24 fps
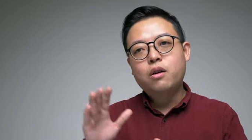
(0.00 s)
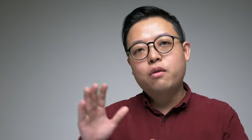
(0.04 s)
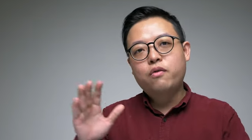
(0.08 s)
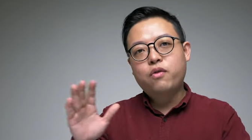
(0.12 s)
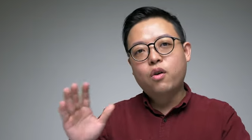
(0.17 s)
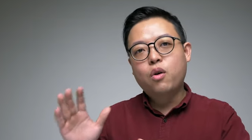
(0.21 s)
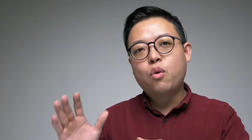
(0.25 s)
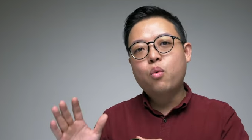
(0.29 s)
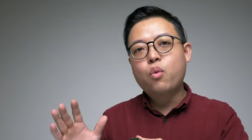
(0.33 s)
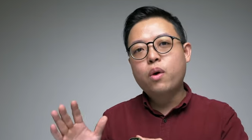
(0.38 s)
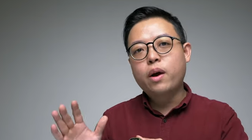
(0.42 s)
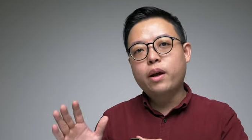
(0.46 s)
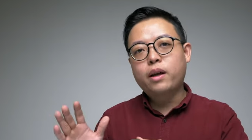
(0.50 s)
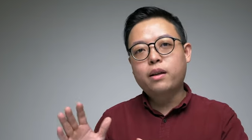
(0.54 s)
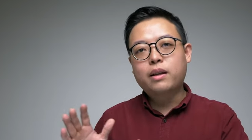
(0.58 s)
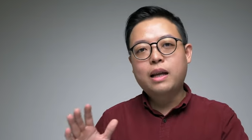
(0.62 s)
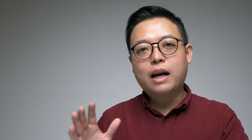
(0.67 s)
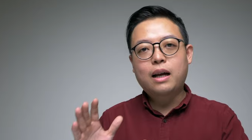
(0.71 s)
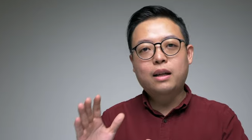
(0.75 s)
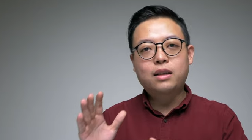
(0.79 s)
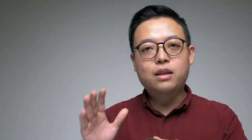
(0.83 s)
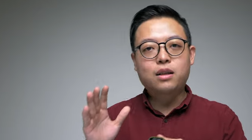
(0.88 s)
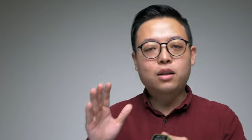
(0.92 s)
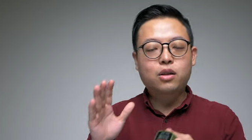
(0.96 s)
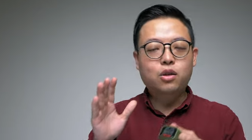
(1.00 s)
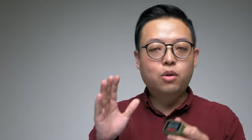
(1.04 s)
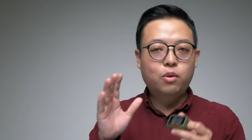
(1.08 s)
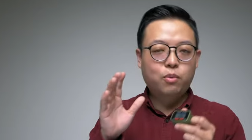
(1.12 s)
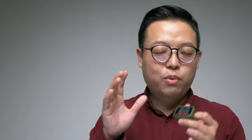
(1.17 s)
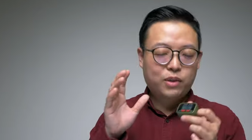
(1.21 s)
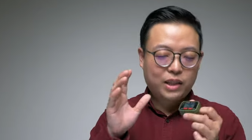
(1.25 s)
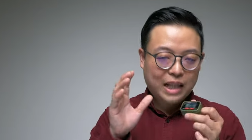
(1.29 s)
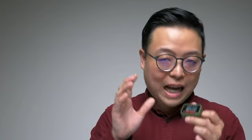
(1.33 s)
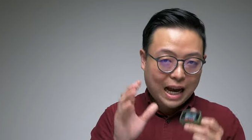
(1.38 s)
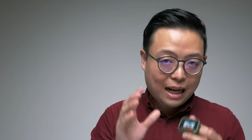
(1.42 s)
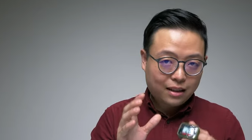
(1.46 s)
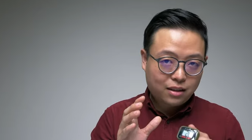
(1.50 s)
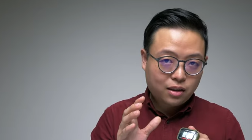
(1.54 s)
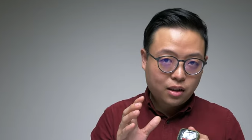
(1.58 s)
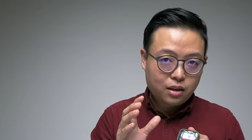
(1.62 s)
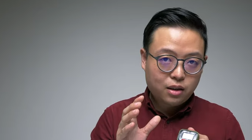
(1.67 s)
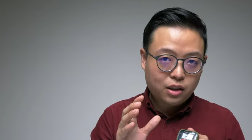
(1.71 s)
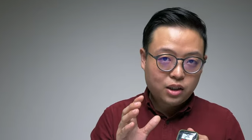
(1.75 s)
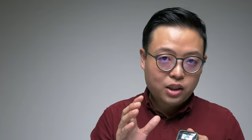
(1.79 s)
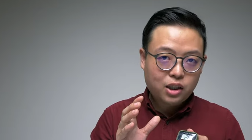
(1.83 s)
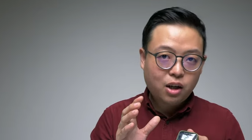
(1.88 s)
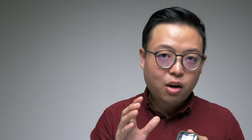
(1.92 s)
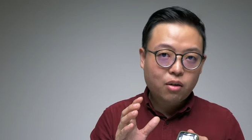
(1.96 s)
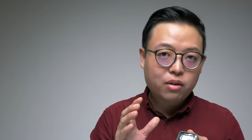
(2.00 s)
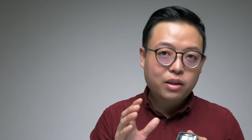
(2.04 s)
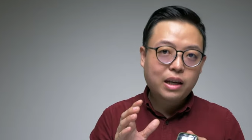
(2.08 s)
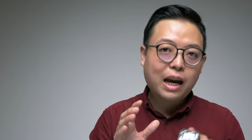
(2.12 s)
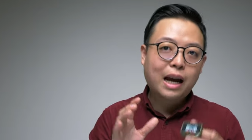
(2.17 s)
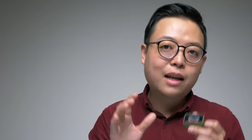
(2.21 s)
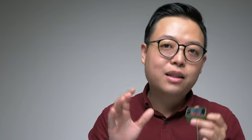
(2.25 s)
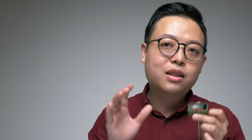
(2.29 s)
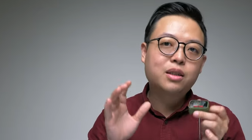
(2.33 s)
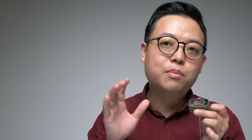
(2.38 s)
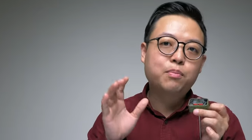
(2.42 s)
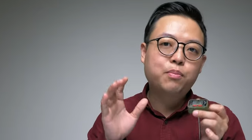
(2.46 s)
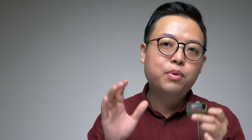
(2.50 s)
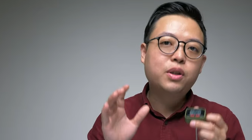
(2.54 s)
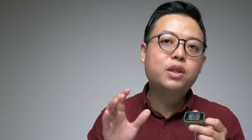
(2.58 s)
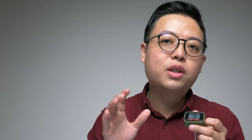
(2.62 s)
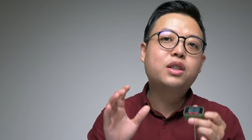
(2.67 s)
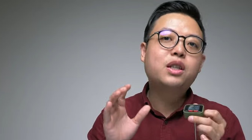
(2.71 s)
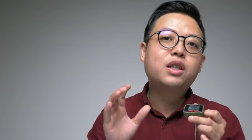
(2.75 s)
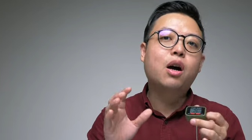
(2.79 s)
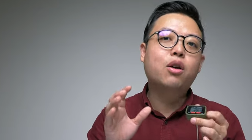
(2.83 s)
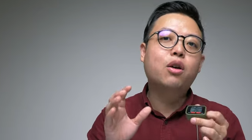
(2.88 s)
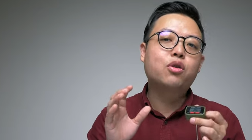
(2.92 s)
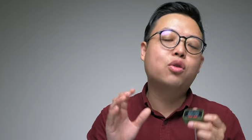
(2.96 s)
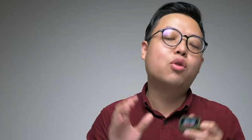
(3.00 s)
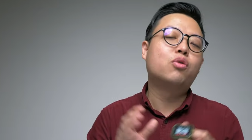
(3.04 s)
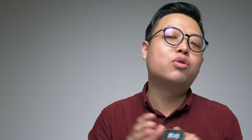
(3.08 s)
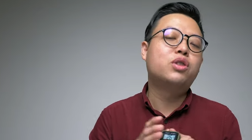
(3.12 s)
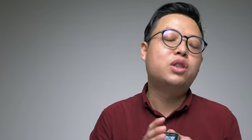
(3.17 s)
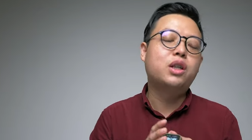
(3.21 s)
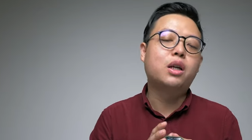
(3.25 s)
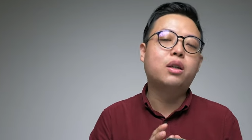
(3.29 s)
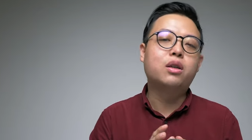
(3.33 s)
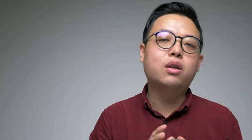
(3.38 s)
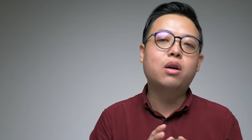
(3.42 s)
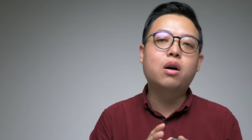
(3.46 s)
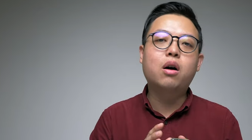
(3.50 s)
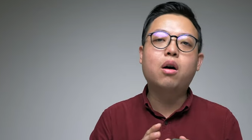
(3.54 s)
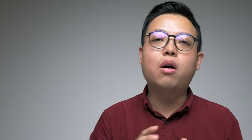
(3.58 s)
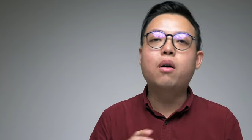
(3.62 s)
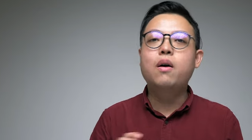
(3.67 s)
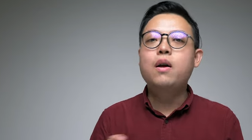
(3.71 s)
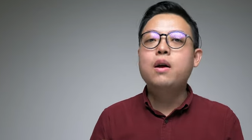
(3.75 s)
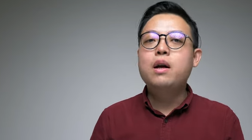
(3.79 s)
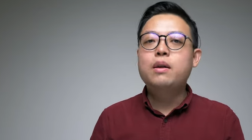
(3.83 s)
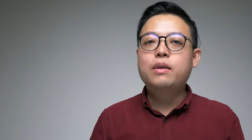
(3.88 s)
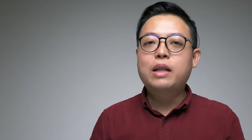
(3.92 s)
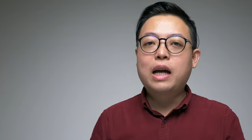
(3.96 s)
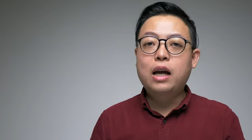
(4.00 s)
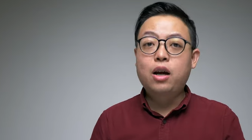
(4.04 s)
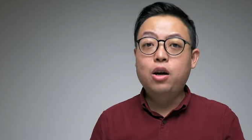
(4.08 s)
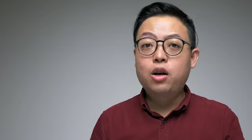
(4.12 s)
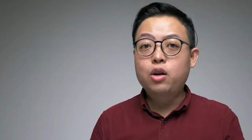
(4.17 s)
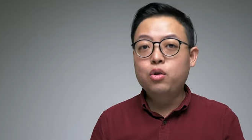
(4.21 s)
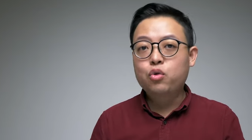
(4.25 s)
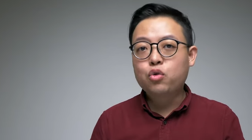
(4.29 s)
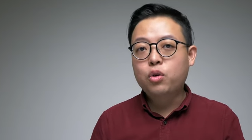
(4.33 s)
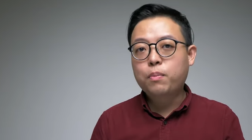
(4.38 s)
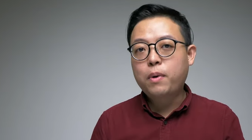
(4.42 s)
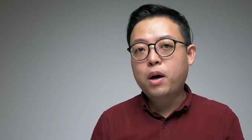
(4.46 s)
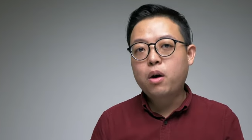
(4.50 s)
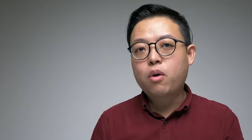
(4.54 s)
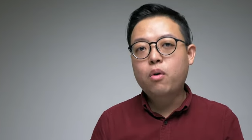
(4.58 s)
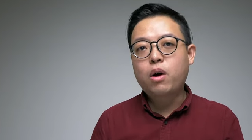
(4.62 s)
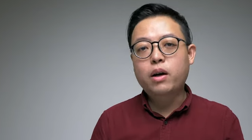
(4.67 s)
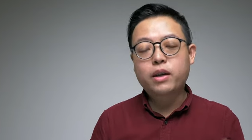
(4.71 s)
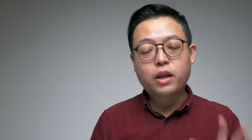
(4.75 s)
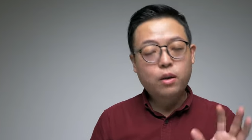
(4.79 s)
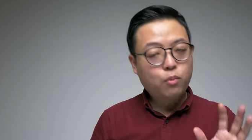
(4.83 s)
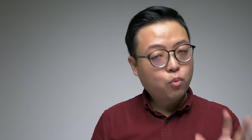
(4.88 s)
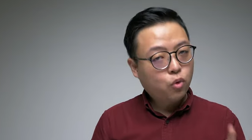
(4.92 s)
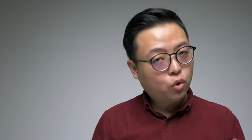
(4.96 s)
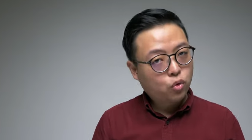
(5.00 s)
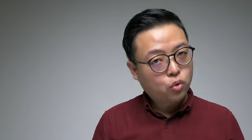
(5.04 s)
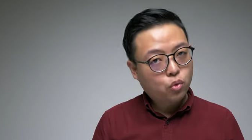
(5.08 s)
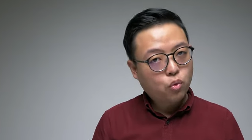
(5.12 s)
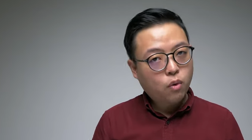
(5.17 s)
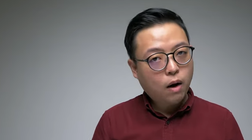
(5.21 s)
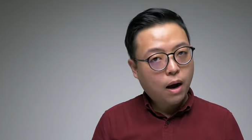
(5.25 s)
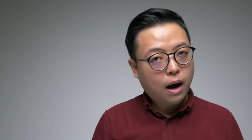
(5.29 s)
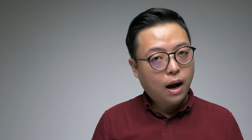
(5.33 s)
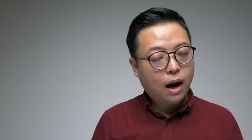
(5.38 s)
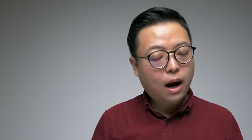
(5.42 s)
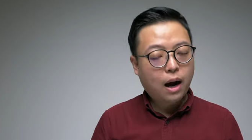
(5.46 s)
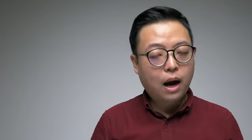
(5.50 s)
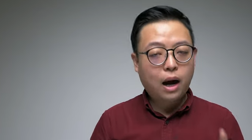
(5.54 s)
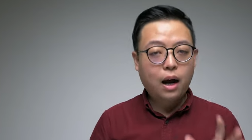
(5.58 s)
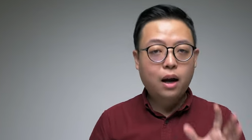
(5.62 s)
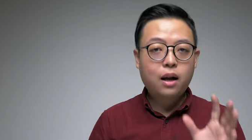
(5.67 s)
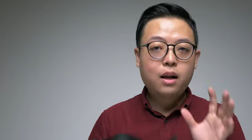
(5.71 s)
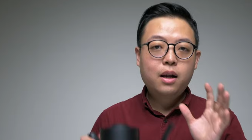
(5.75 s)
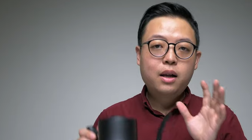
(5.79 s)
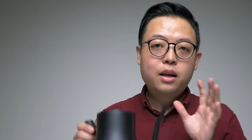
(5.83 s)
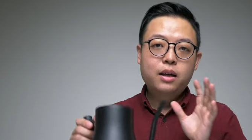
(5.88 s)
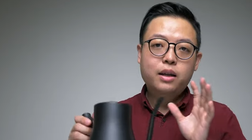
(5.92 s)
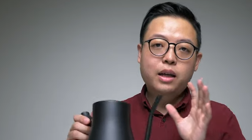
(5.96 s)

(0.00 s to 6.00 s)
风味，它能够达成的效力还是比较有限的，哈。它有很多，包括研磨度啊。